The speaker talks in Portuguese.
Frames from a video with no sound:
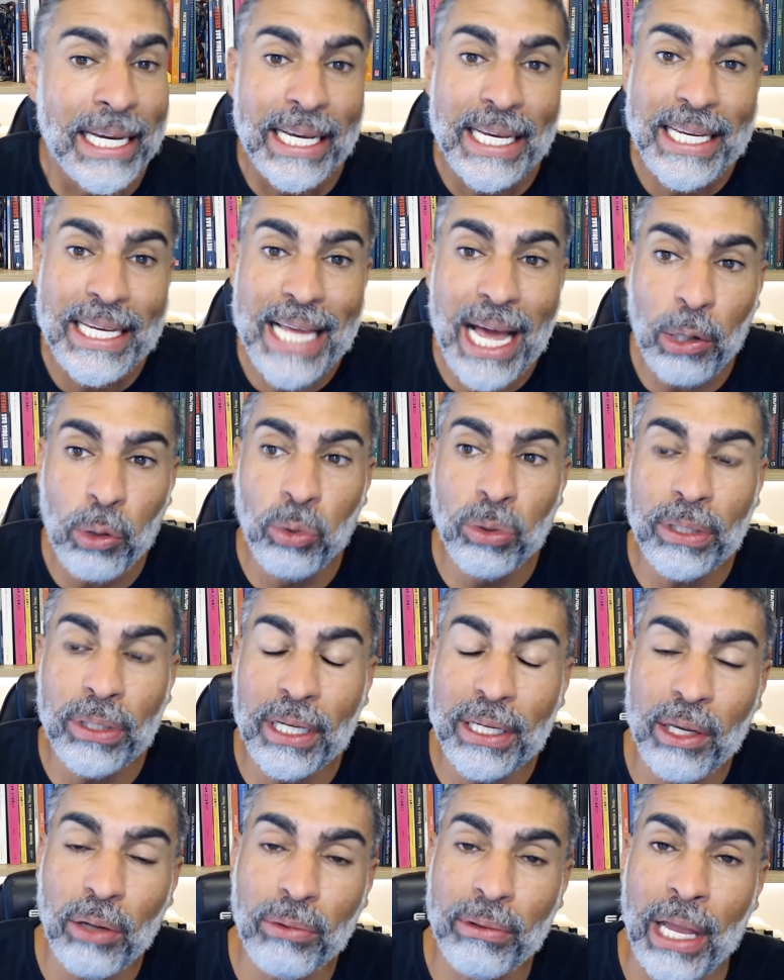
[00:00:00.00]
E a luta
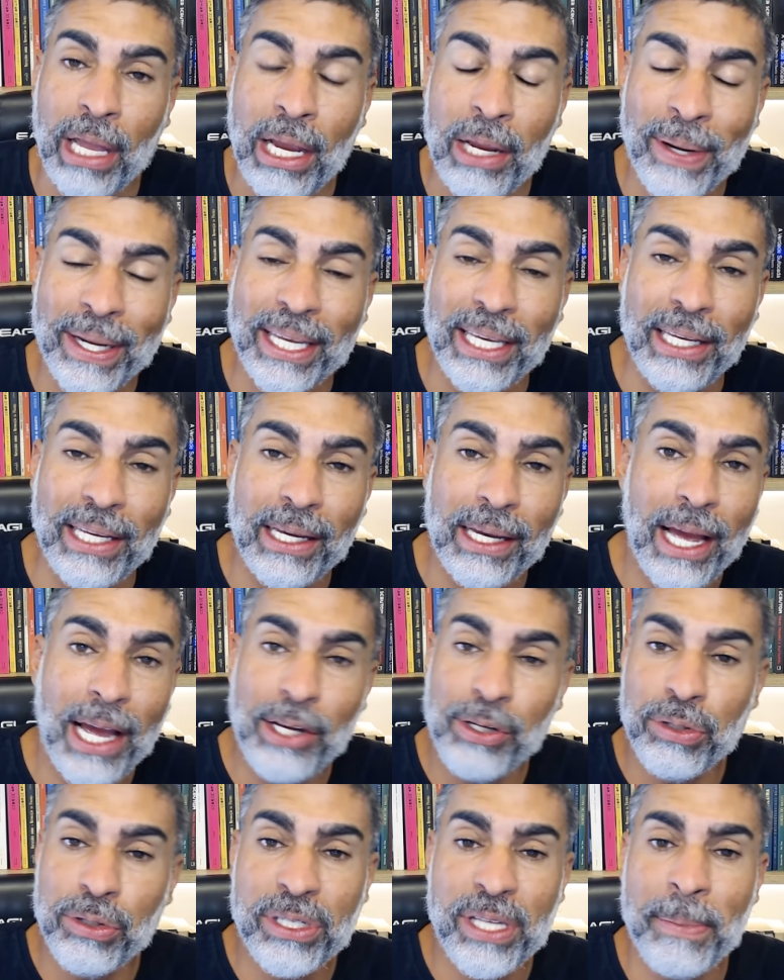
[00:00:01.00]
que eu tenho aqui é
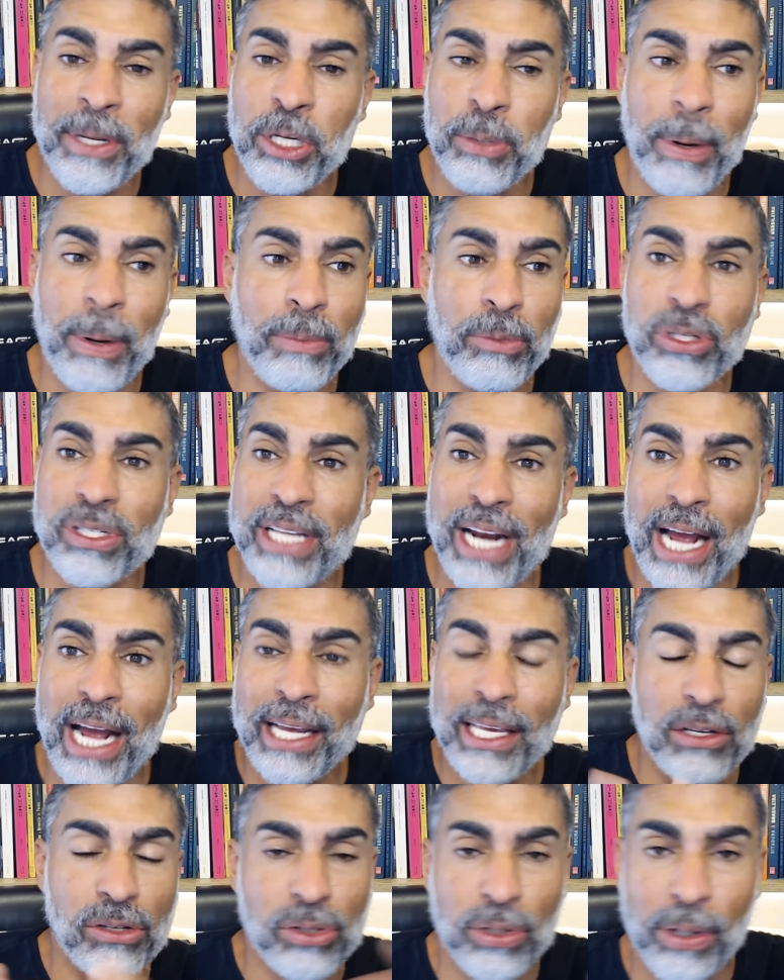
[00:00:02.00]
justamente para mostrar que isso